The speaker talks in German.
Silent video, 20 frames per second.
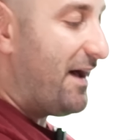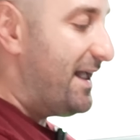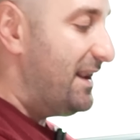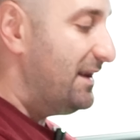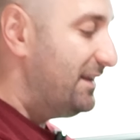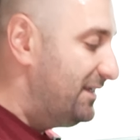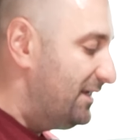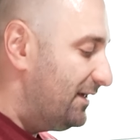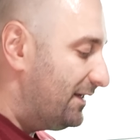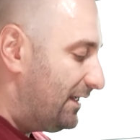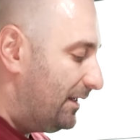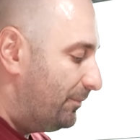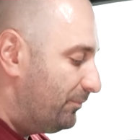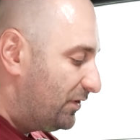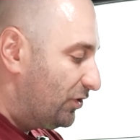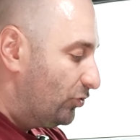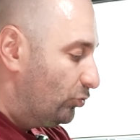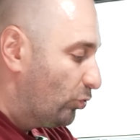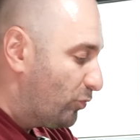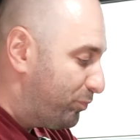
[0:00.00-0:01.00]
weil hier
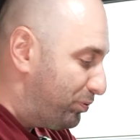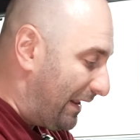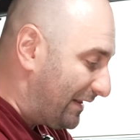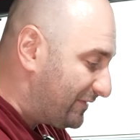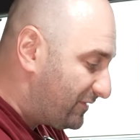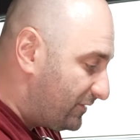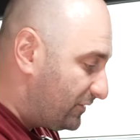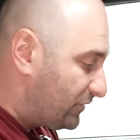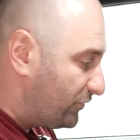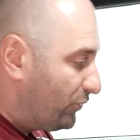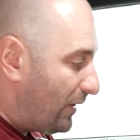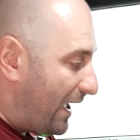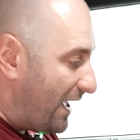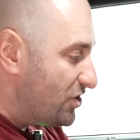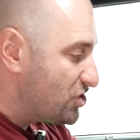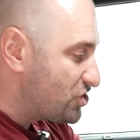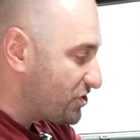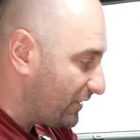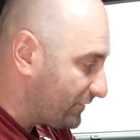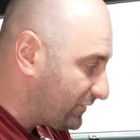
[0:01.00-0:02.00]
eben genug Platz ist für
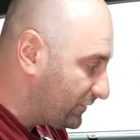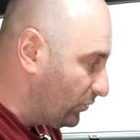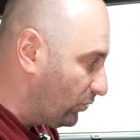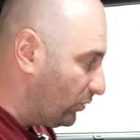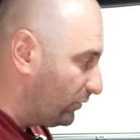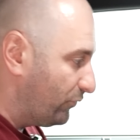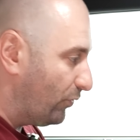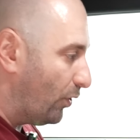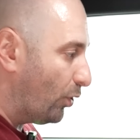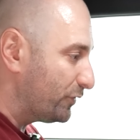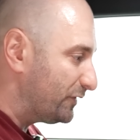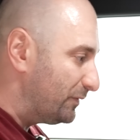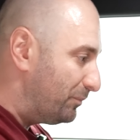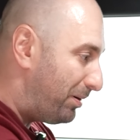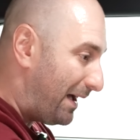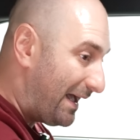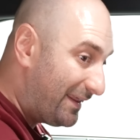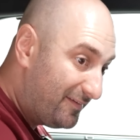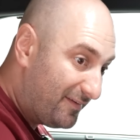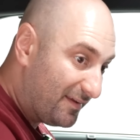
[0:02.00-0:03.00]
eine Station, wo auch die
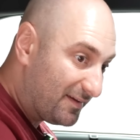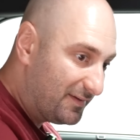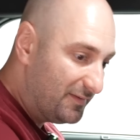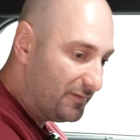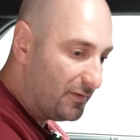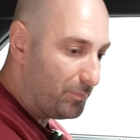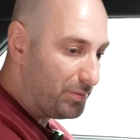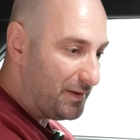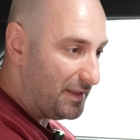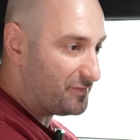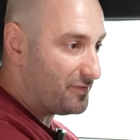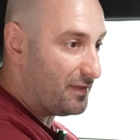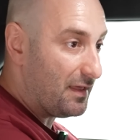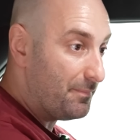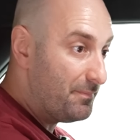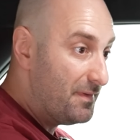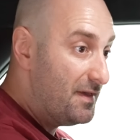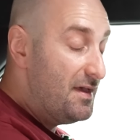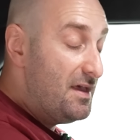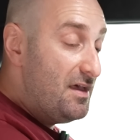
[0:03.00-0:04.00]
Beine der Kinder Platz
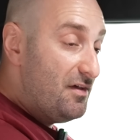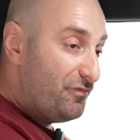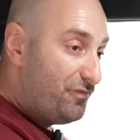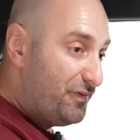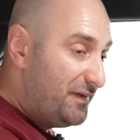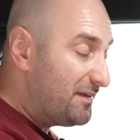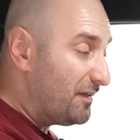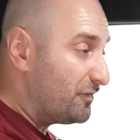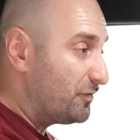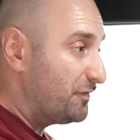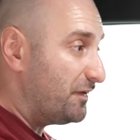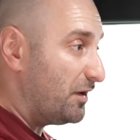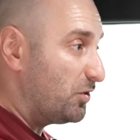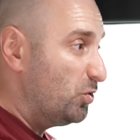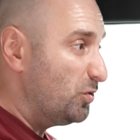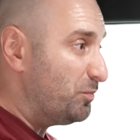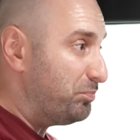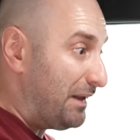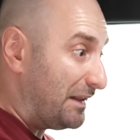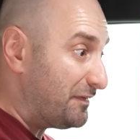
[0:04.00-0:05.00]
haben. Finde ich also sehr
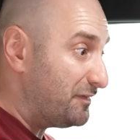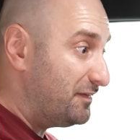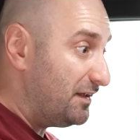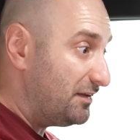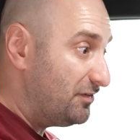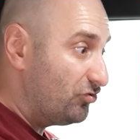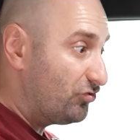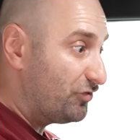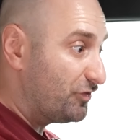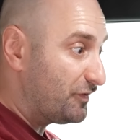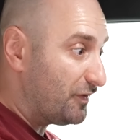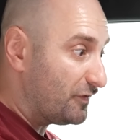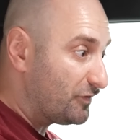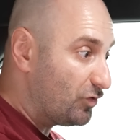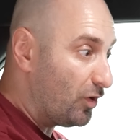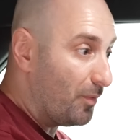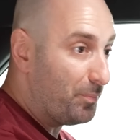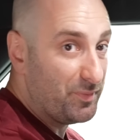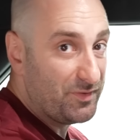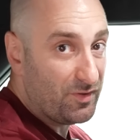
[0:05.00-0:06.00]
gut. Platztechnisch ist das
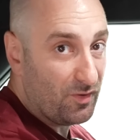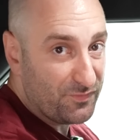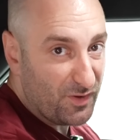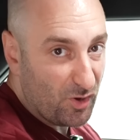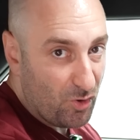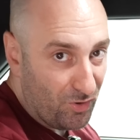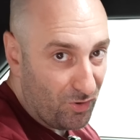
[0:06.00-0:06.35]
top, bis auf der